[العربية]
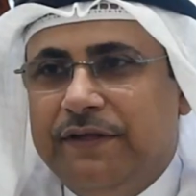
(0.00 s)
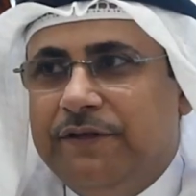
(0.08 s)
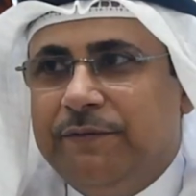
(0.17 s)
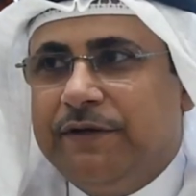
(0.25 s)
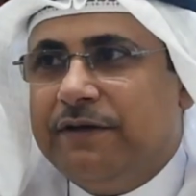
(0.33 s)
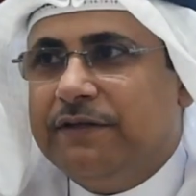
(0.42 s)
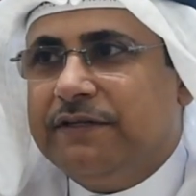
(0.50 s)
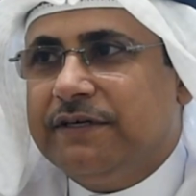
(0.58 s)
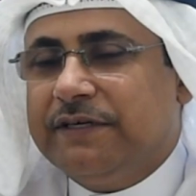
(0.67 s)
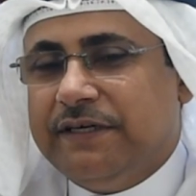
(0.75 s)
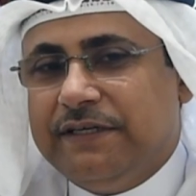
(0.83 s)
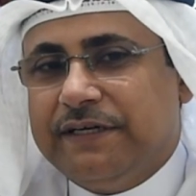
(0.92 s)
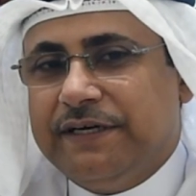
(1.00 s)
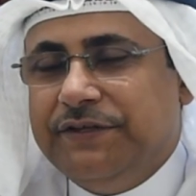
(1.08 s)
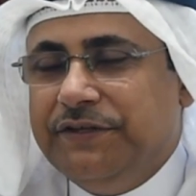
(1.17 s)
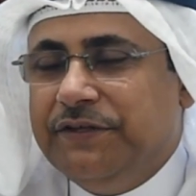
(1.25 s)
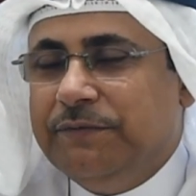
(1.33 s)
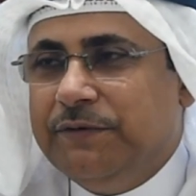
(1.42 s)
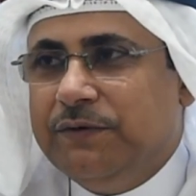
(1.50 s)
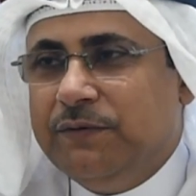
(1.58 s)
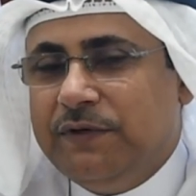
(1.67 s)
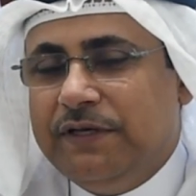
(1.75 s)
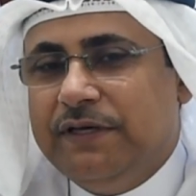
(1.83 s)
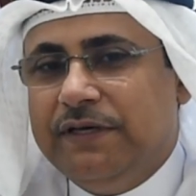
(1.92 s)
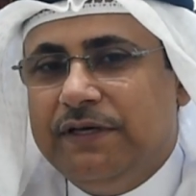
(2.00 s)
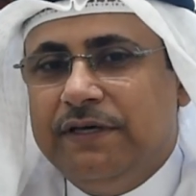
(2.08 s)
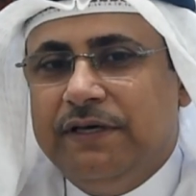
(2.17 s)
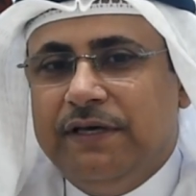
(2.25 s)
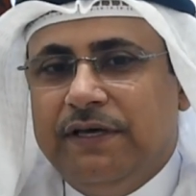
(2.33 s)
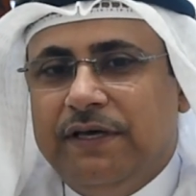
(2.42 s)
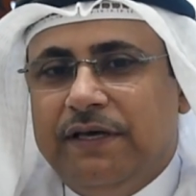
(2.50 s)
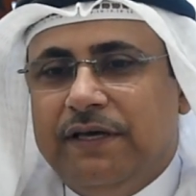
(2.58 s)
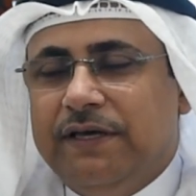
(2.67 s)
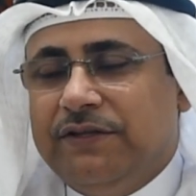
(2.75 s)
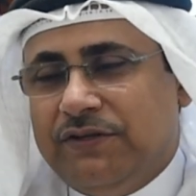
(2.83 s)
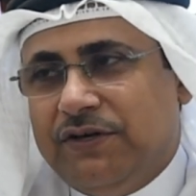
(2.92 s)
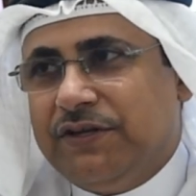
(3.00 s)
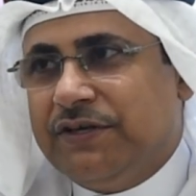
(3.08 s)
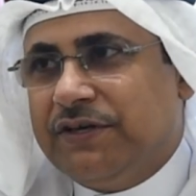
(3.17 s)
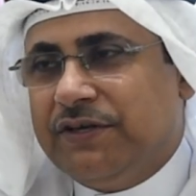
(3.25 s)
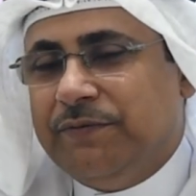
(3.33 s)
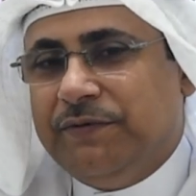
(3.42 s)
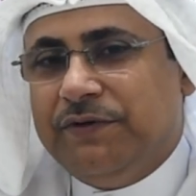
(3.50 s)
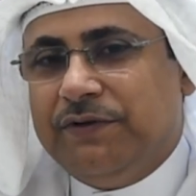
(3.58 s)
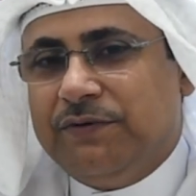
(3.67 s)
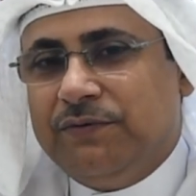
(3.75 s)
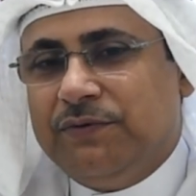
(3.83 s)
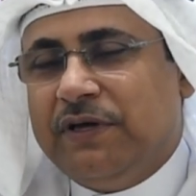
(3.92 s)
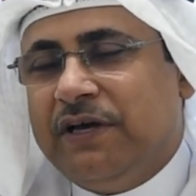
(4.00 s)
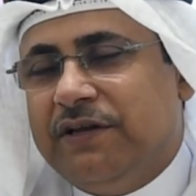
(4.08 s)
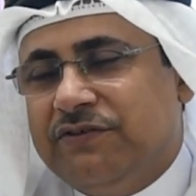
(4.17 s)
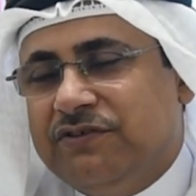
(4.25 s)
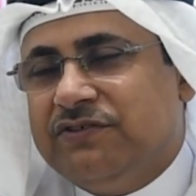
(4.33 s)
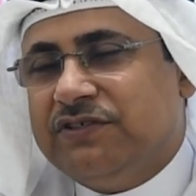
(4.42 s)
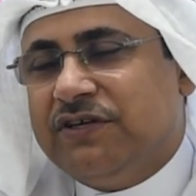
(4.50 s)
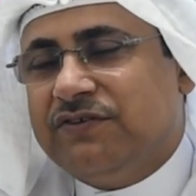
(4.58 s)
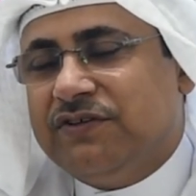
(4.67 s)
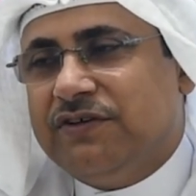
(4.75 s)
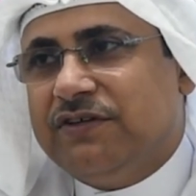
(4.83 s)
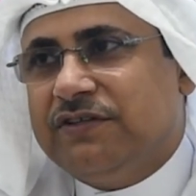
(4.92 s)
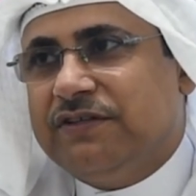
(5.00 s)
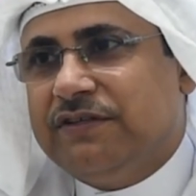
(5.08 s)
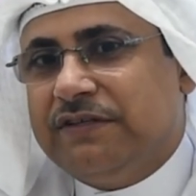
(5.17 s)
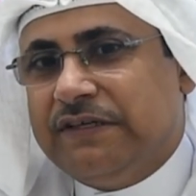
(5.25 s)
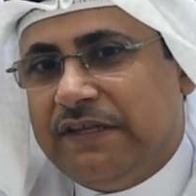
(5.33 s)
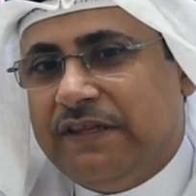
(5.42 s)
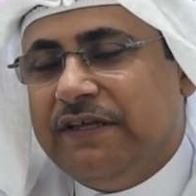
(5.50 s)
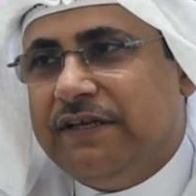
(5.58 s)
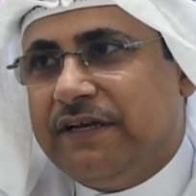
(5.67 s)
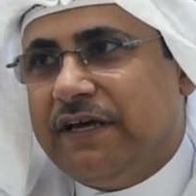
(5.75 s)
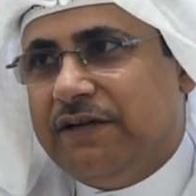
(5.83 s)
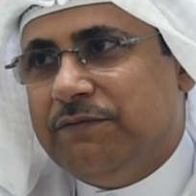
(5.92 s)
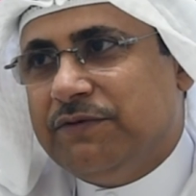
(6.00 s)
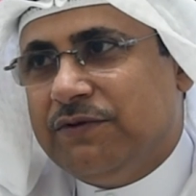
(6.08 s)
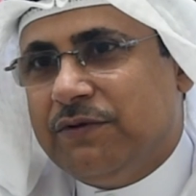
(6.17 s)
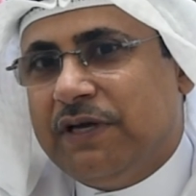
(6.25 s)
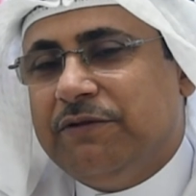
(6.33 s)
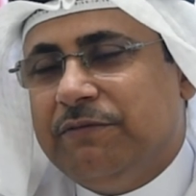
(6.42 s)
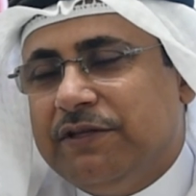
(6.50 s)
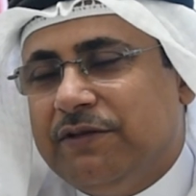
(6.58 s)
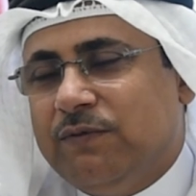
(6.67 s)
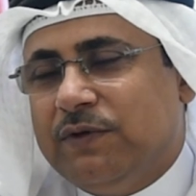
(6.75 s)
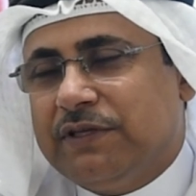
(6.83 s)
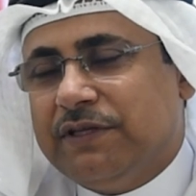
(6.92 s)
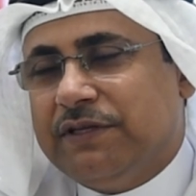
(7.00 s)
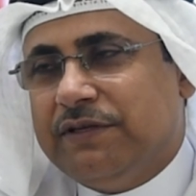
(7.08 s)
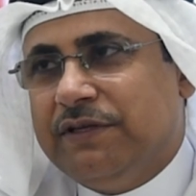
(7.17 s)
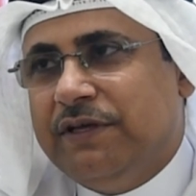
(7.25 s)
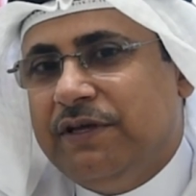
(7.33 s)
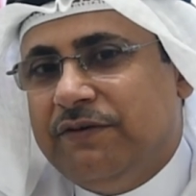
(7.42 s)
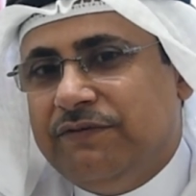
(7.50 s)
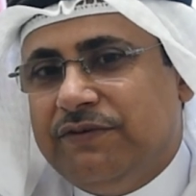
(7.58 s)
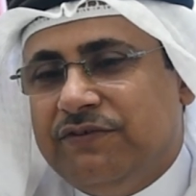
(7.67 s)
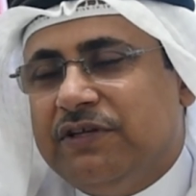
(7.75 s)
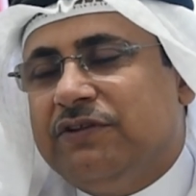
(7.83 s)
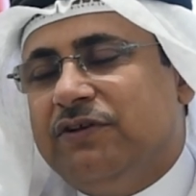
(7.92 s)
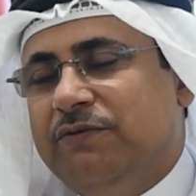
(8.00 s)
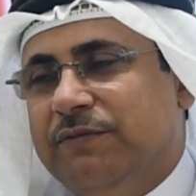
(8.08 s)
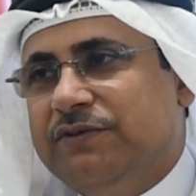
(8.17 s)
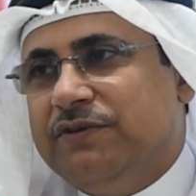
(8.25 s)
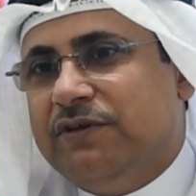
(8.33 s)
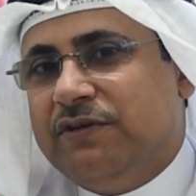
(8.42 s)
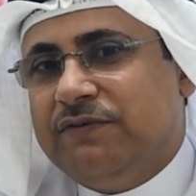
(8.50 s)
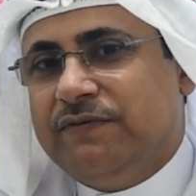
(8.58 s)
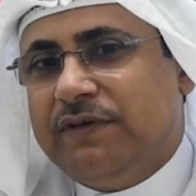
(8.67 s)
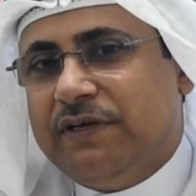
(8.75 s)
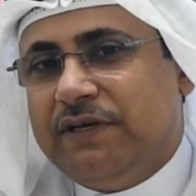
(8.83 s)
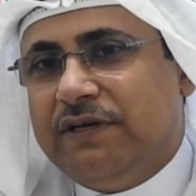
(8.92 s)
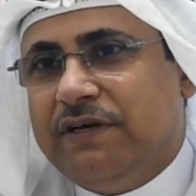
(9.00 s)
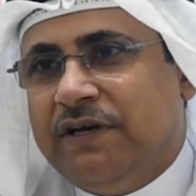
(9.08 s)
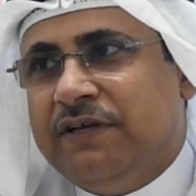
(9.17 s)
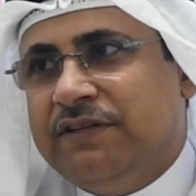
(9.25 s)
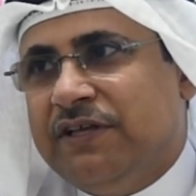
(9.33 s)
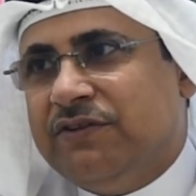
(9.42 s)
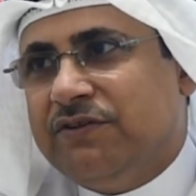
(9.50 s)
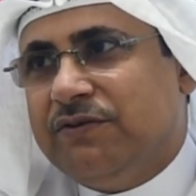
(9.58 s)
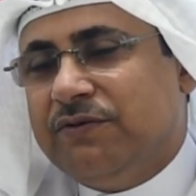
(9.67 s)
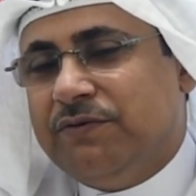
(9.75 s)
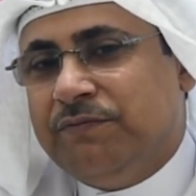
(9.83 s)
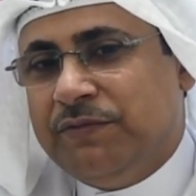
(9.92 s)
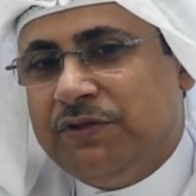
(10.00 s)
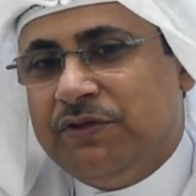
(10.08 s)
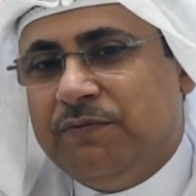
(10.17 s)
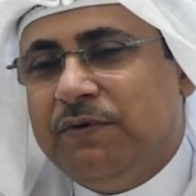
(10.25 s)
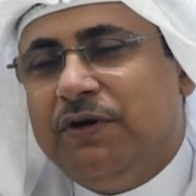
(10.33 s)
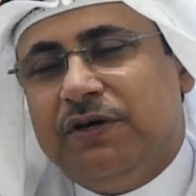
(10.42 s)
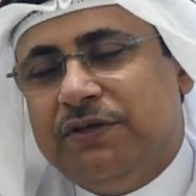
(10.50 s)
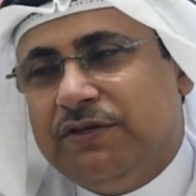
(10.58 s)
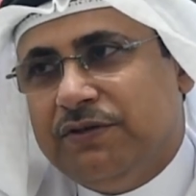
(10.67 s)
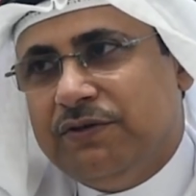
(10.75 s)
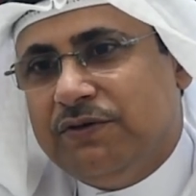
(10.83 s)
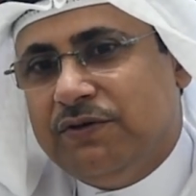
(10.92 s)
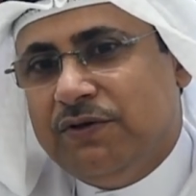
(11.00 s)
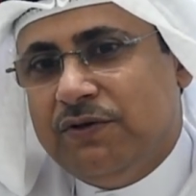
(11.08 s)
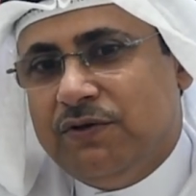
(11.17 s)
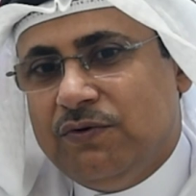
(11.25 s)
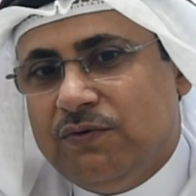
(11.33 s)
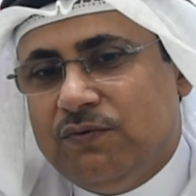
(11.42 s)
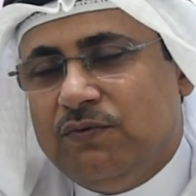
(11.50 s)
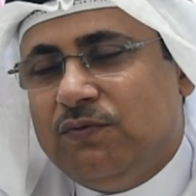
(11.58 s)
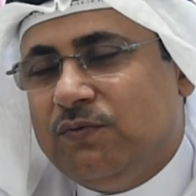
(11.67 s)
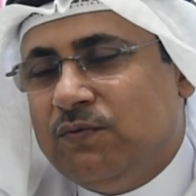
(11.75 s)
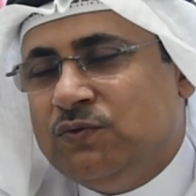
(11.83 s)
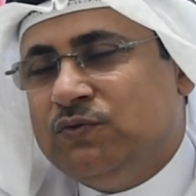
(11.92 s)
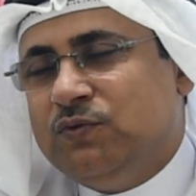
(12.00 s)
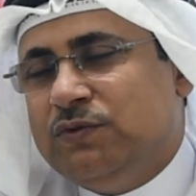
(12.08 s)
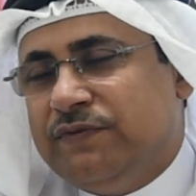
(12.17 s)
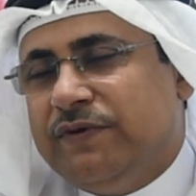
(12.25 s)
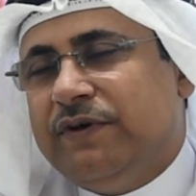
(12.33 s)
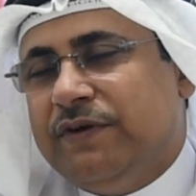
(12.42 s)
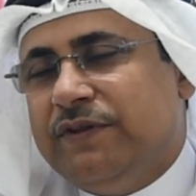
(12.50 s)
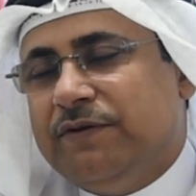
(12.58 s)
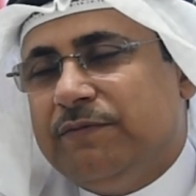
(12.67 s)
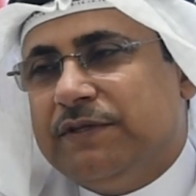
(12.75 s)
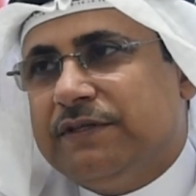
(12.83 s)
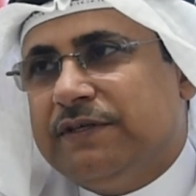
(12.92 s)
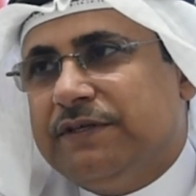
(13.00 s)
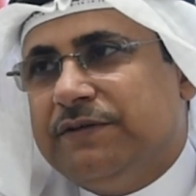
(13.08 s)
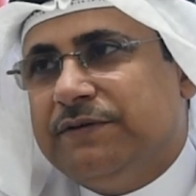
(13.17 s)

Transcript: هذه مناطق يعني قديمة ولها آه، تاريخ كبير وأخرجت شخصيات كثيرة على خدمة الوطن في شتى المجالات فأعتز بانتمائي ووجودي في هذه المنطقة